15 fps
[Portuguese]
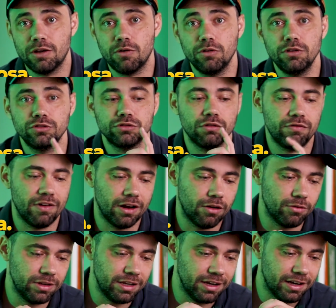E quando eu estou
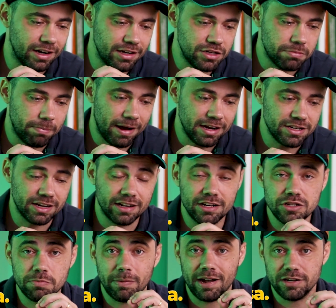falando em grande parte, é
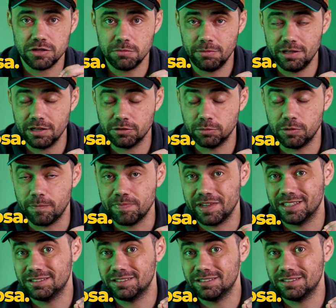grande parte mesmo.